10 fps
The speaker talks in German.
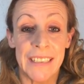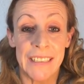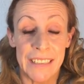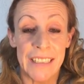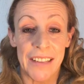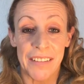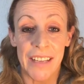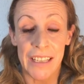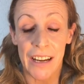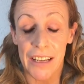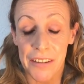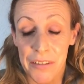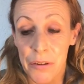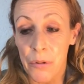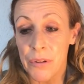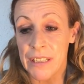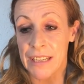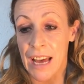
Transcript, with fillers: in die nächsten Generationen.